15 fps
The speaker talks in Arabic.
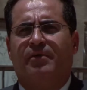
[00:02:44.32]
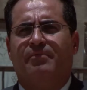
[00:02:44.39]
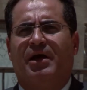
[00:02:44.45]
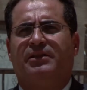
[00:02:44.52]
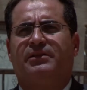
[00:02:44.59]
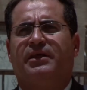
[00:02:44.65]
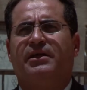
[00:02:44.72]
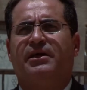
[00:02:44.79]

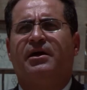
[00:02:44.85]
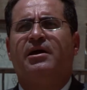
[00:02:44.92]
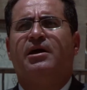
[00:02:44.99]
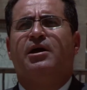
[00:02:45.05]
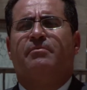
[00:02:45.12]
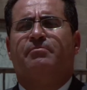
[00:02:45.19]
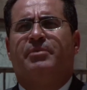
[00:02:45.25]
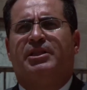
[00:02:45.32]
المادية
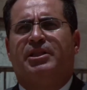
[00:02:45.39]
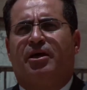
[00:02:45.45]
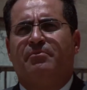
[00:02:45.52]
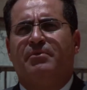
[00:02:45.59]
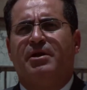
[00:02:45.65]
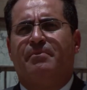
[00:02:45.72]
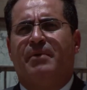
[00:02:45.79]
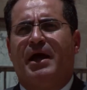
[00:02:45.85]

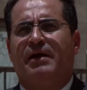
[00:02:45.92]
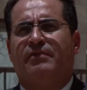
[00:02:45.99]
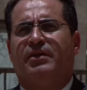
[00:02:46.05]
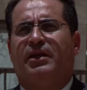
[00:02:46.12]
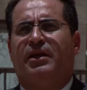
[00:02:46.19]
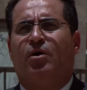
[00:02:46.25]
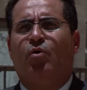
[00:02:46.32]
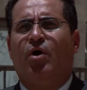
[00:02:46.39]
بترميم هذه
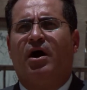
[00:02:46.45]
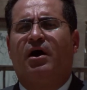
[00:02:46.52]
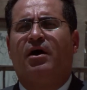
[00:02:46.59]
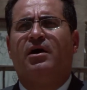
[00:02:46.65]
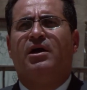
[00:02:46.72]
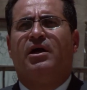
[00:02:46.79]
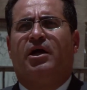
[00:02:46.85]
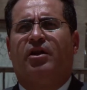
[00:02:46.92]
اللوحة
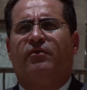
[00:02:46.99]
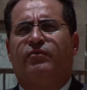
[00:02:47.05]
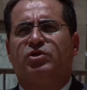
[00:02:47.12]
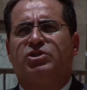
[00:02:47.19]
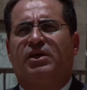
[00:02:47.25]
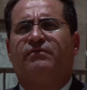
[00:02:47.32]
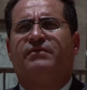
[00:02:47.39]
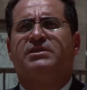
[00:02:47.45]

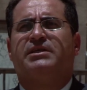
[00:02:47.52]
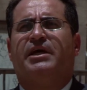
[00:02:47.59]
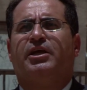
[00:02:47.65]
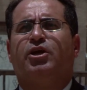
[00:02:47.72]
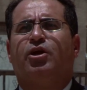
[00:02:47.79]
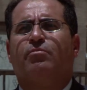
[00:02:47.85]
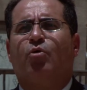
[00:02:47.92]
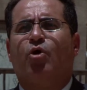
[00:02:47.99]

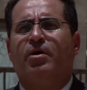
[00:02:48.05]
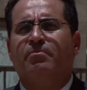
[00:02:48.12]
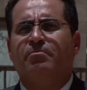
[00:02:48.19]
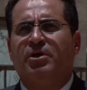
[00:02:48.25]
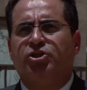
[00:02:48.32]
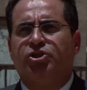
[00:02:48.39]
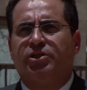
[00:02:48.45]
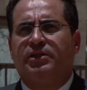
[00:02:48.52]
الفسيفسائية
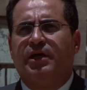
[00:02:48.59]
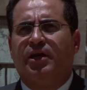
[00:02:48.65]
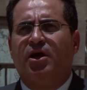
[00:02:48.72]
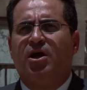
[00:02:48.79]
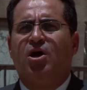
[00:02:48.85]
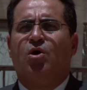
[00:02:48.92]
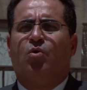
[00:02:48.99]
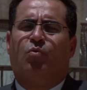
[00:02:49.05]
المهمة جدا
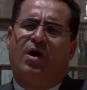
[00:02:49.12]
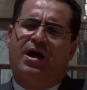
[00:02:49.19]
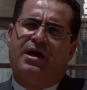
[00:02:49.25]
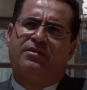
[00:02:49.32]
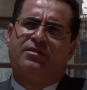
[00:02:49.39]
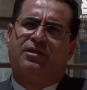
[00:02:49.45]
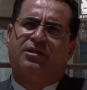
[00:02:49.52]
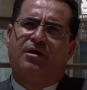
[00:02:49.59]

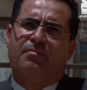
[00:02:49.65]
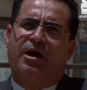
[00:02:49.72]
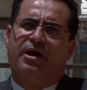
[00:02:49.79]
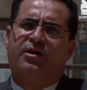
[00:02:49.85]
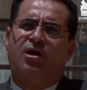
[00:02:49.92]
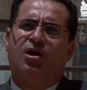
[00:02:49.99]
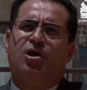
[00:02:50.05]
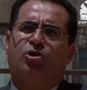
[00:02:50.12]
وهذا
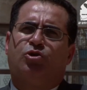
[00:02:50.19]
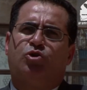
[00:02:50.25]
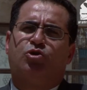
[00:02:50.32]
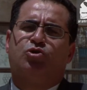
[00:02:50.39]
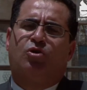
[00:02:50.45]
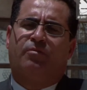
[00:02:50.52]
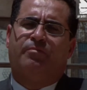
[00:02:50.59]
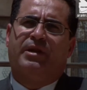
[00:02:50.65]
طبعا
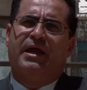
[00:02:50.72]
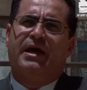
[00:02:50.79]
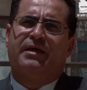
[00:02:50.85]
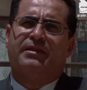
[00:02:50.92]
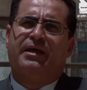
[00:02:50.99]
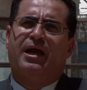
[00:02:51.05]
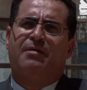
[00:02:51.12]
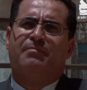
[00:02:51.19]
جزء من
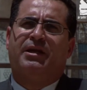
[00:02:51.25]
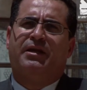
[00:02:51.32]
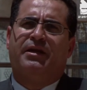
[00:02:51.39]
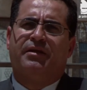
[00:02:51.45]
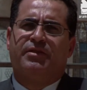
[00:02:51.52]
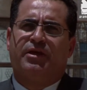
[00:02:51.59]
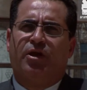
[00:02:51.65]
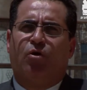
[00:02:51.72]
هذا العمل
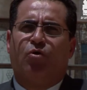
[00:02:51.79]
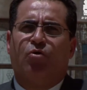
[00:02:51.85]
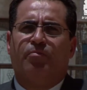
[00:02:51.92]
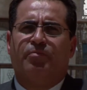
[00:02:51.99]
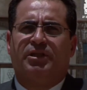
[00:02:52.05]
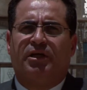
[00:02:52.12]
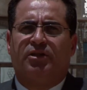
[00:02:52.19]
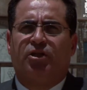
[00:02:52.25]
الذي نقوم
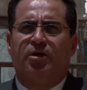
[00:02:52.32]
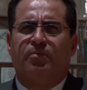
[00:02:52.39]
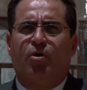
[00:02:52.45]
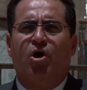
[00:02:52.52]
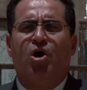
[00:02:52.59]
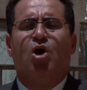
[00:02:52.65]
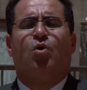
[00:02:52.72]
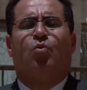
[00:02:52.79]

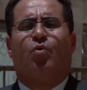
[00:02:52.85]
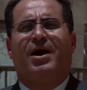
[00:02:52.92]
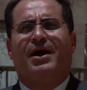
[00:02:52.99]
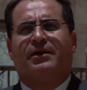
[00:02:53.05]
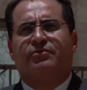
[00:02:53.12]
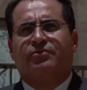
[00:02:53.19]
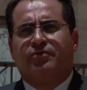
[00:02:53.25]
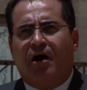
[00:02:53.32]
بتدريبه
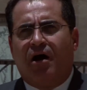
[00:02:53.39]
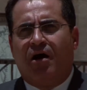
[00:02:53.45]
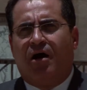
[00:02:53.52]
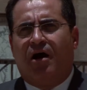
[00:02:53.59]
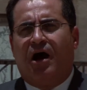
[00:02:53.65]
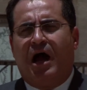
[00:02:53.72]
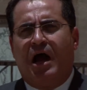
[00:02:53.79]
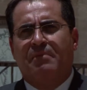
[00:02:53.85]
وقد ضاها
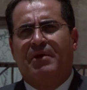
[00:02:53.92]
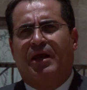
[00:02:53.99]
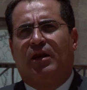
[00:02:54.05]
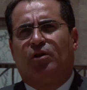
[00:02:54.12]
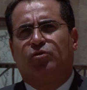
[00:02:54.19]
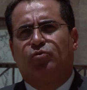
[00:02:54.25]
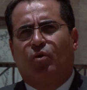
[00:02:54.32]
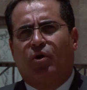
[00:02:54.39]
عمل
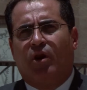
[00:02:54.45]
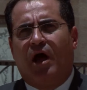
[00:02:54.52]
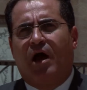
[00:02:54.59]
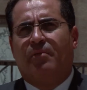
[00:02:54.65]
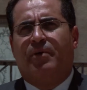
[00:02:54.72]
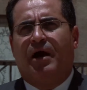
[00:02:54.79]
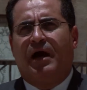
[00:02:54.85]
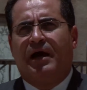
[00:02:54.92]

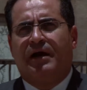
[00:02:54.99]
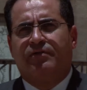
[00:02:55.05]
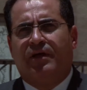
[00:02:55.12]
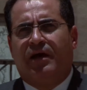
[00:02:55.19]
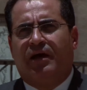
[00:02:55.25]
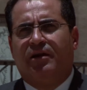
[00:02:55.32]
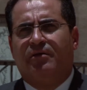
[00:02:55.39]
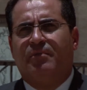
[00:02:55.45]
طلاب
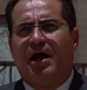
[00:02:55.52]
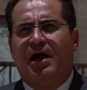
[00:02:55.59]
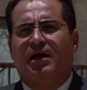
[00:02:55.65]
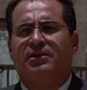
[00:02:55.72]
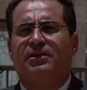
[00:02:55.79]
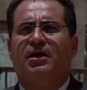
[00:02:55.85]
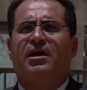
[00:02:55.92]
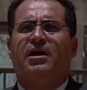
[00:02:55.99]
هذا
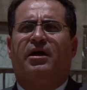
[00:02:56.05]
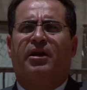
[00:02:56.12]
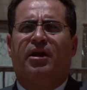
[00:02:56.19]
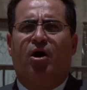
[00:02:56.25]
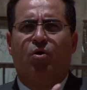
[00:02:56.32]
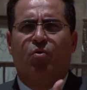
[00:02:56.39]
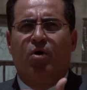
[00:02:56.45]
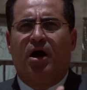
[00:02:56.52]
المعهد
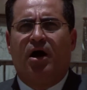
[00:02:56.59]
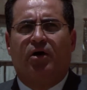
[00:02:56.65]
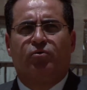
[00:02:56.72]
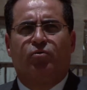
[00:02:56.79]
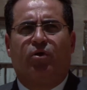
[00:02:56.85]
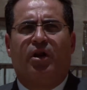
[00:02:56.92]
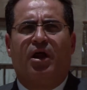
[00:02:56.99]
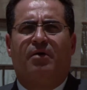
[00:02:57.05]
لهو
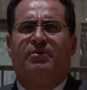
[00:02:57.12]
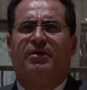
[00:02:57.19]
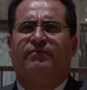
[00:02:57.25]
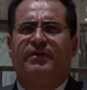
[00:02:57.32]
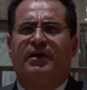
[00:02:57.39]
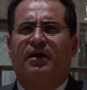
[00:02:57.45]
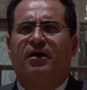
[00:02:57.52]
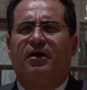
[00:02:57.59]
طلاب
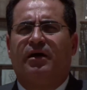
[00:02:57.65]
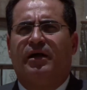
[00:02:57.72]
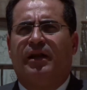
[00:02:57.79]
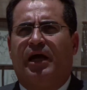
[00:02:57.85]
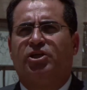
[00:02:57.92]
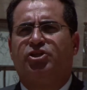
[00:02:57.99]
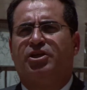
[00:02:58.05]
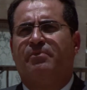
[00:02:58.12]
الفرق
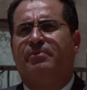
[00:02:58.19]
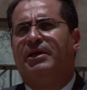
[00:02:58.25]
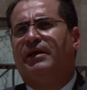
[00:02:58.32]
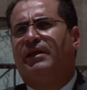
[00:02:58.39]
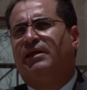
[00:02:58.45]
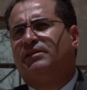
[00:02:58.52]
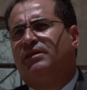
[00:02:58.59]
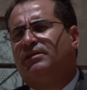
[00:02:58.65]
الأجنبية
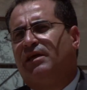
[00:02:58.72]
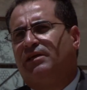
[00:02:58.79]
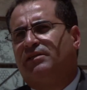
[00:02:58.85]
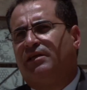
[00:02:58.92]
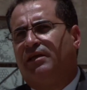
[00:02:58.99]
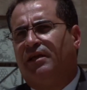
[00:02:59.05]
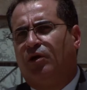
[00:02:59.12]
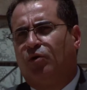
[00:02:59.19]
التي تأتي إلى